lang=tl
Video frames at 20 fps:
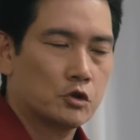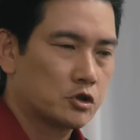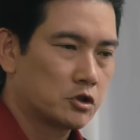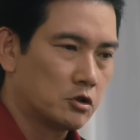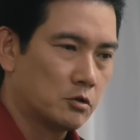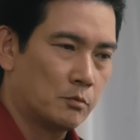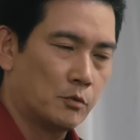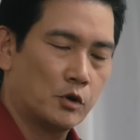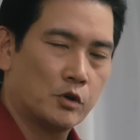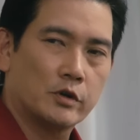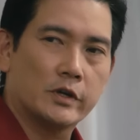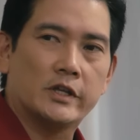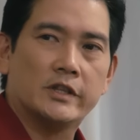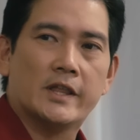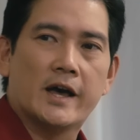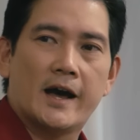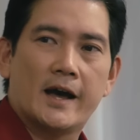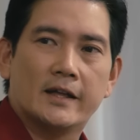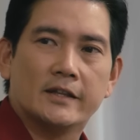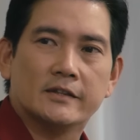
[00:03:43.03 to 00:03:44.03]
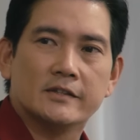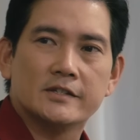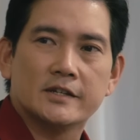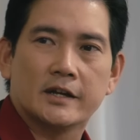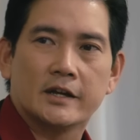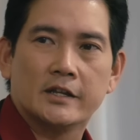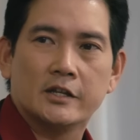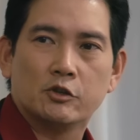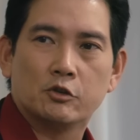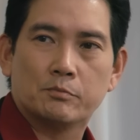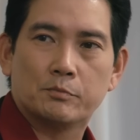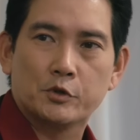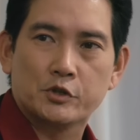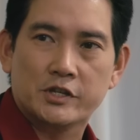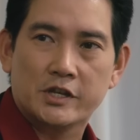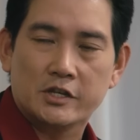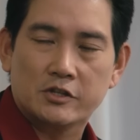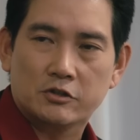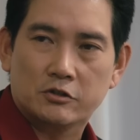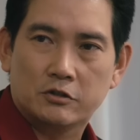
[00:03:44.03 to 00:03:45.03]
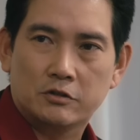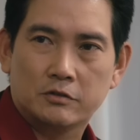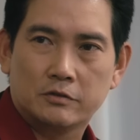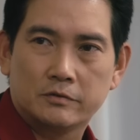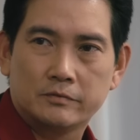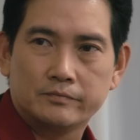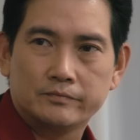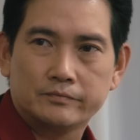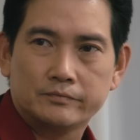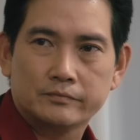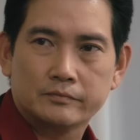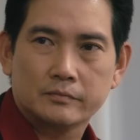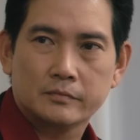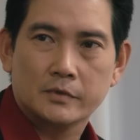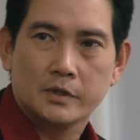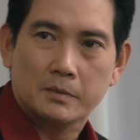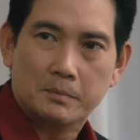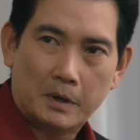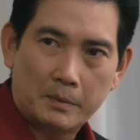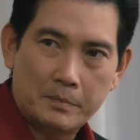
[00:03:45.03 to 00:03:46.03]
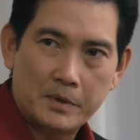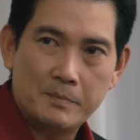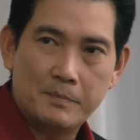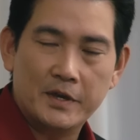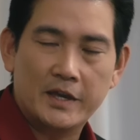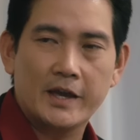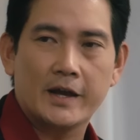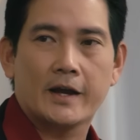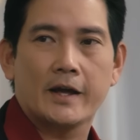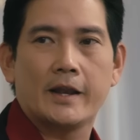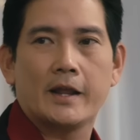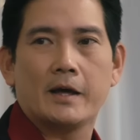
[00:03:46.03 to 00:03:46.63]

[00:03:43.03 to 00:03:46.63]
gusto mong idaan sa ganitong proseso, pagbibigyan ka